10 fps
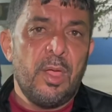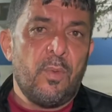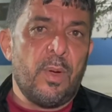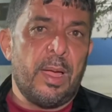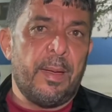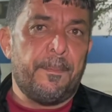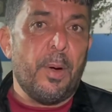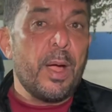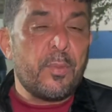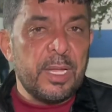uma
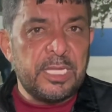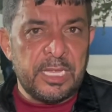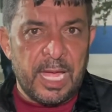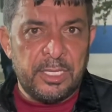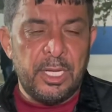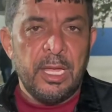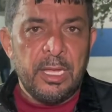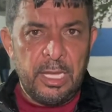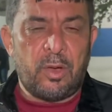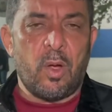boa quantidade
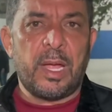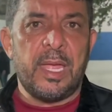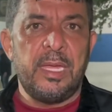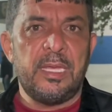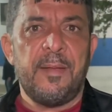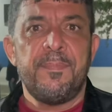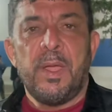de cocaína.